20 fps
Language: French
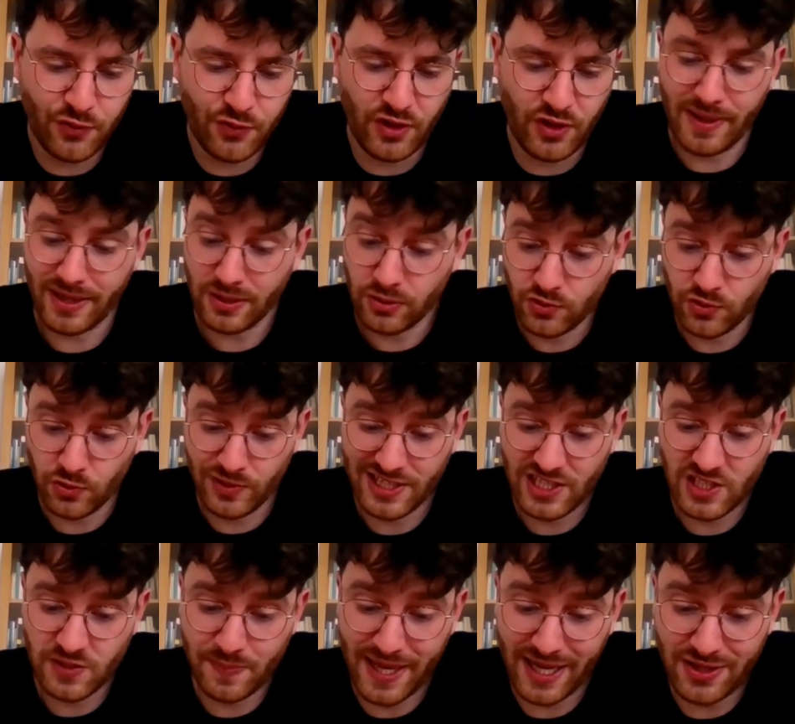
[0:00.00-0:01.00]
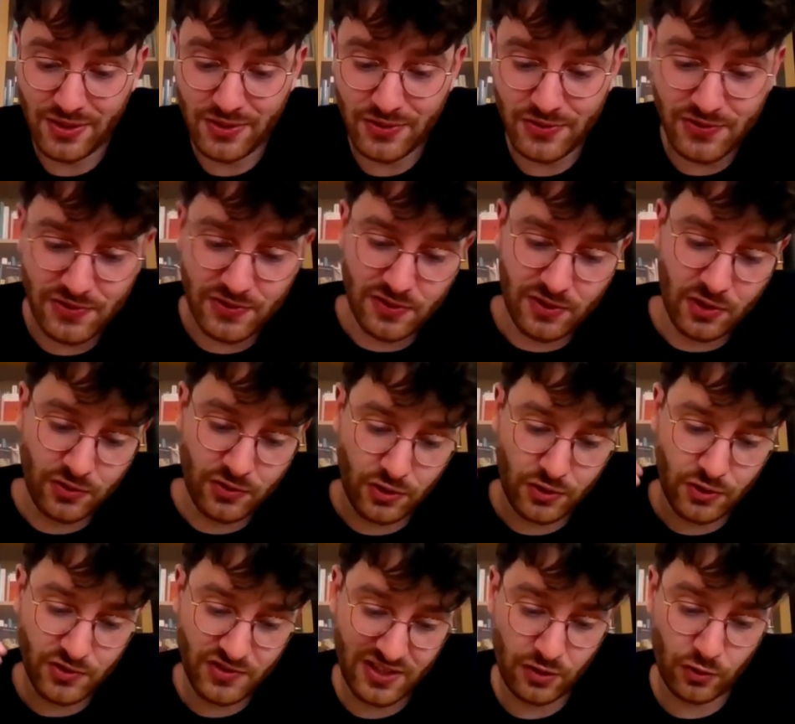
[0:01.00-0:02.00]
fait part de son expérience en
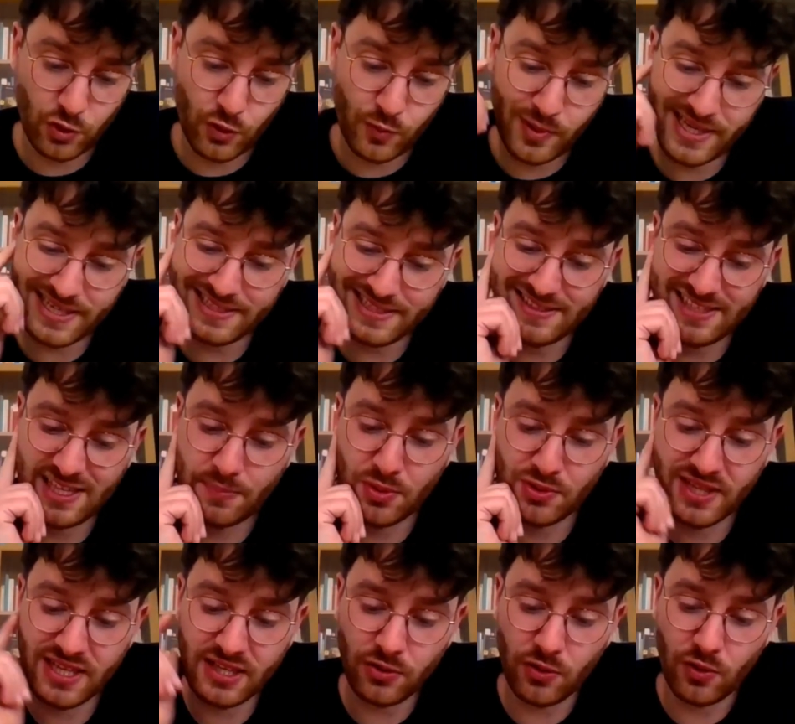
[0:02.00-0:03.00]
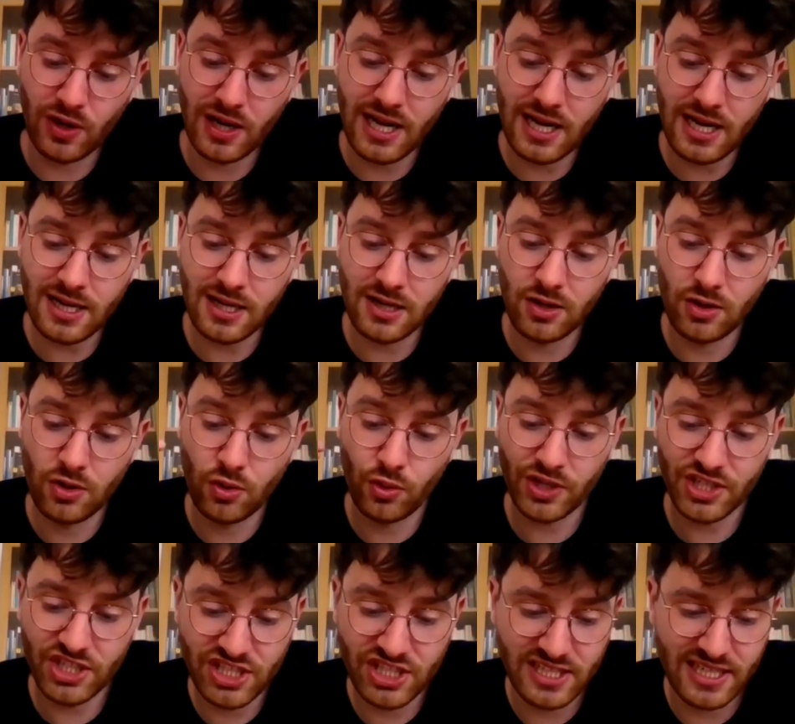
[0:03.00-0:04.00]
tant qu'enseignant de PS et c'est peut-être là
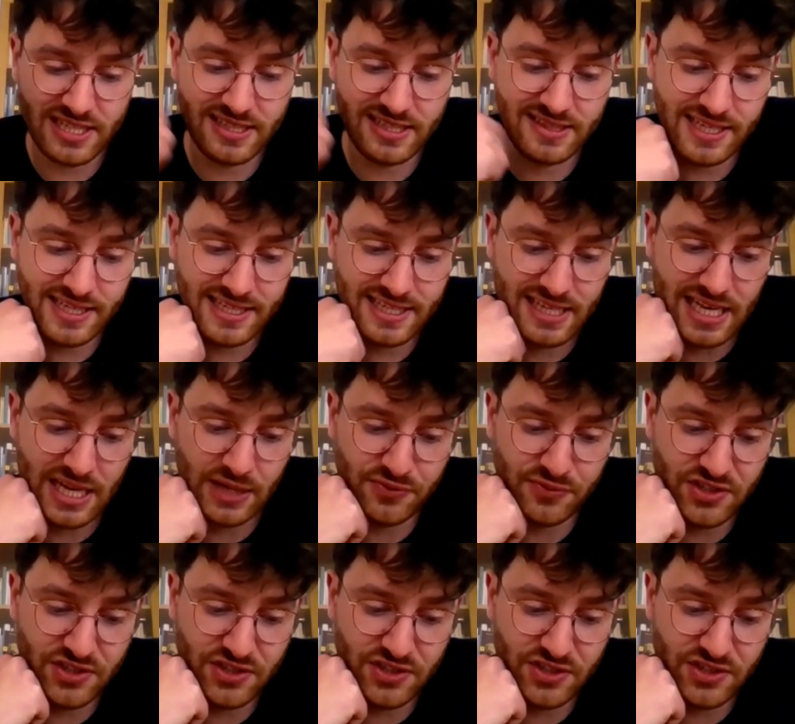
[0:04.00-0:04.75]
l'originalité qu'il